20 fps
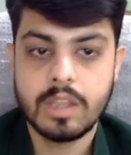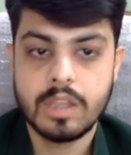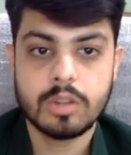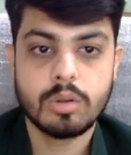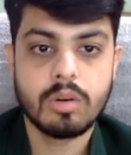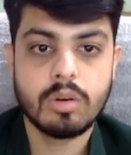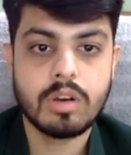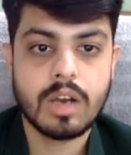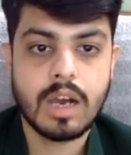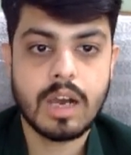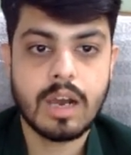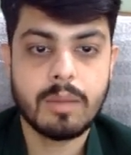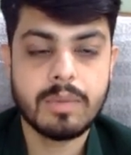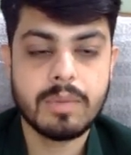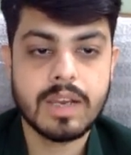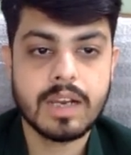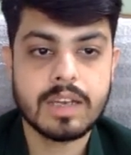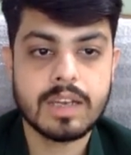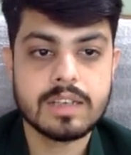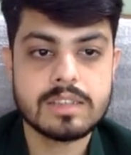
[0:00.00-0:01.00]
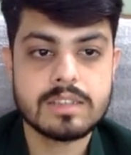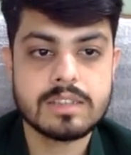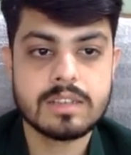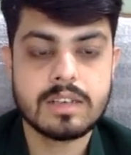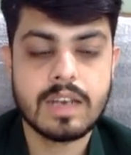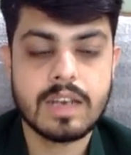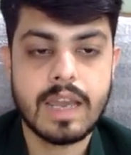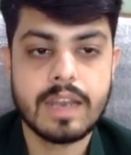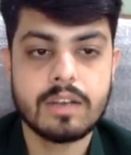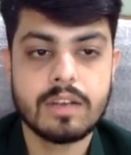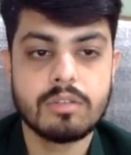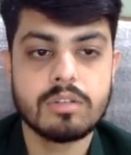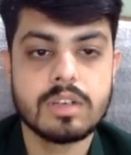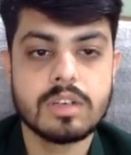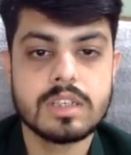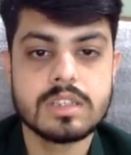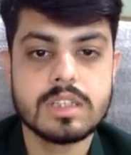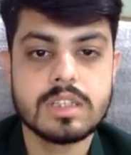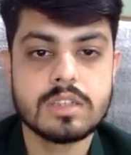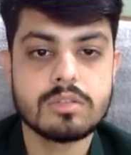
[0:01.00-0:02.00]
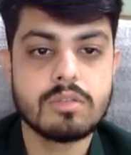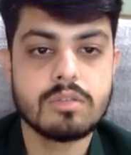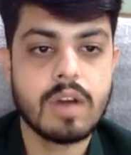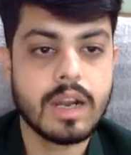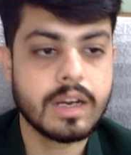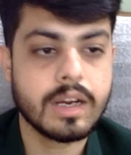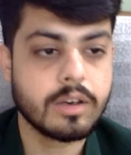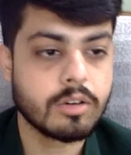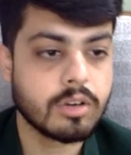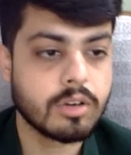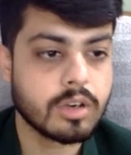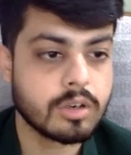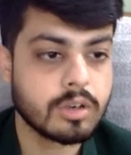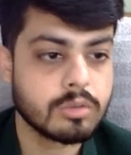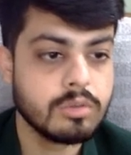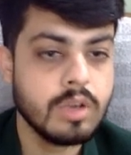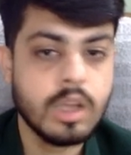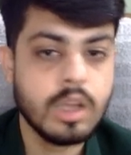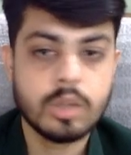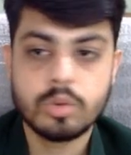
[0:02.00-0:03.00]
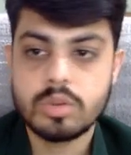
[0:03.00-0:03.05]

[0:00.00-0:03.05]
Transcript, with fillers: तो हमें अगर इस लाइन को रेस्टेंस को आगे ड्रॉ कर दूँ